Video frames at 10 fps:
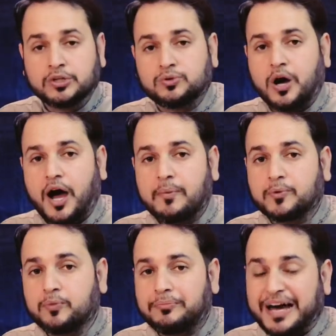तो
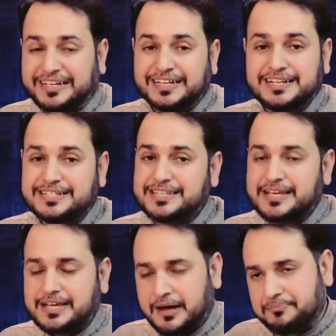आपको मार्केट से
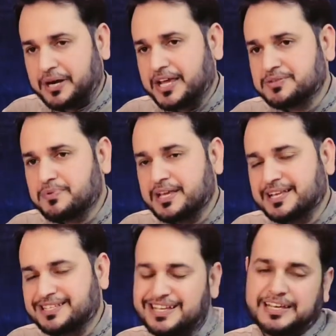कम प्राइस पर
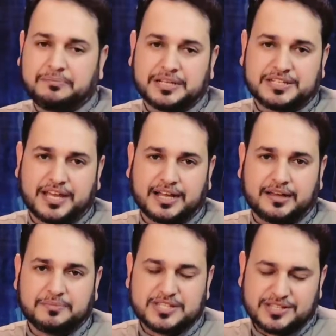ईजीली मिल
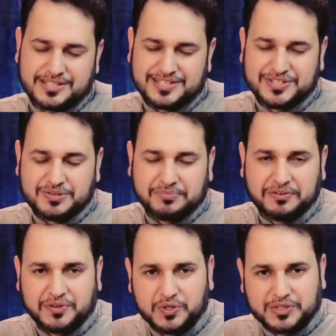जाएगा मज़ीद इस किस्म की
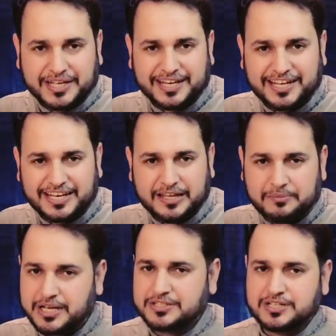वीडियो देखने के लिए
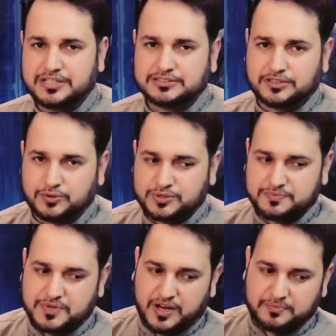हमारा चैनल ज़रूर
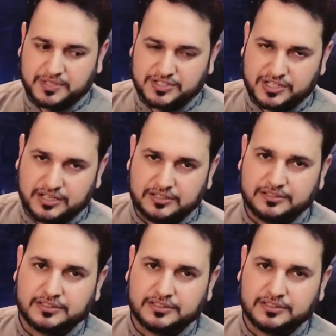सब्सक्राइब कीजिएगा